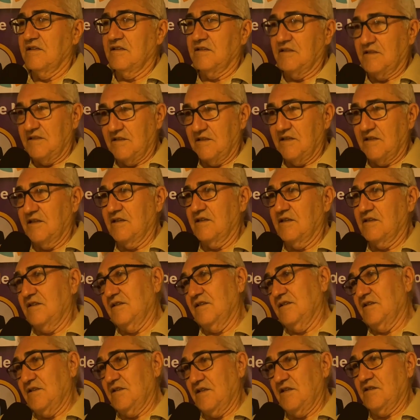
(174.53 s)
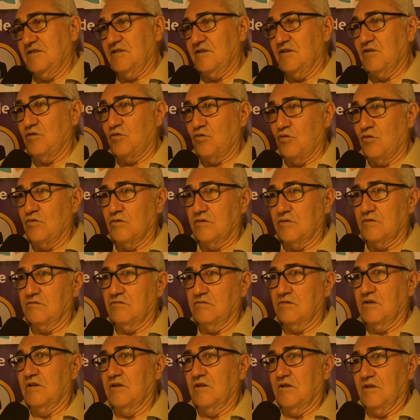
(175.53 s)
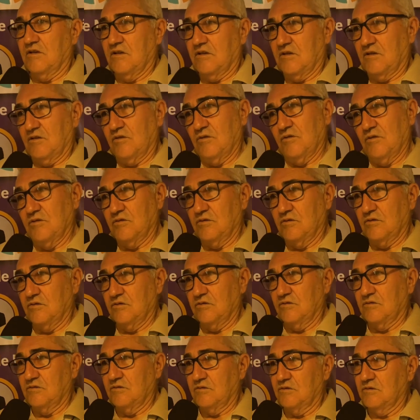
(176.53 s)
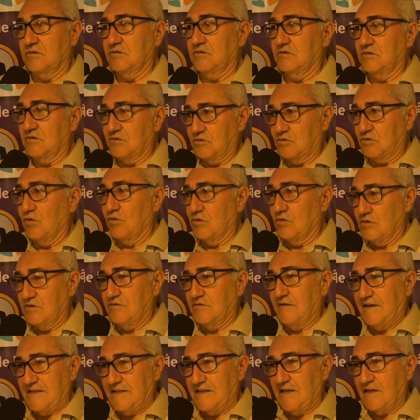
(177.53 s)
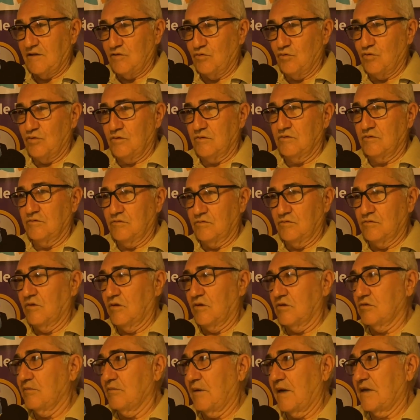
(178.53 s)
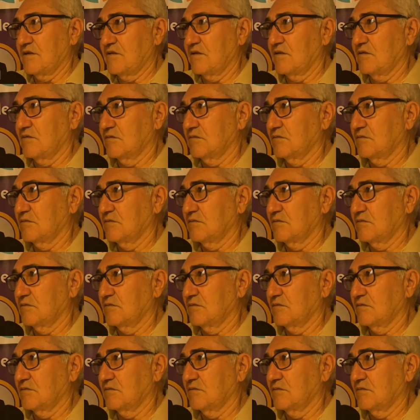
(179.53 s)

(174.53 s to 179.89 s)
e, esse encontro do, do, de todos os vereadores do nosso Brasil.